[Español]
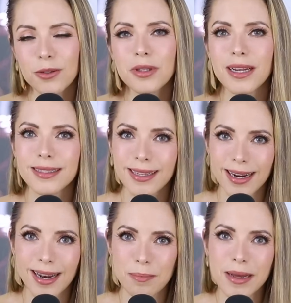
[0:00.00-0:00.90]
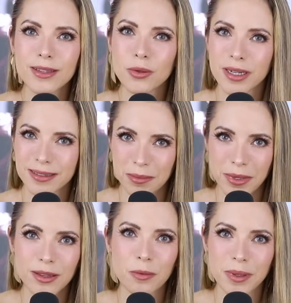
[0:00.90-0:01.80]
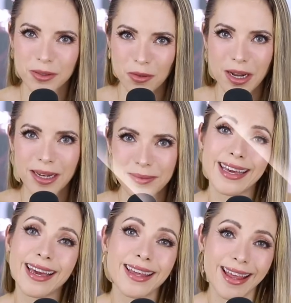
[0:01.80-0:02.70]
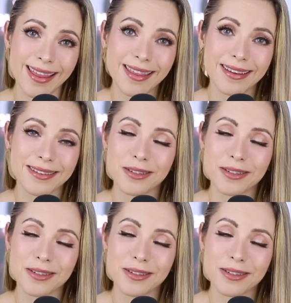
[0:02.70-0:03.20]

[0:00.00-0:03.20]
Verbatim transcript: y utilizarla para tu crecimiento personal. ¿Qué edad?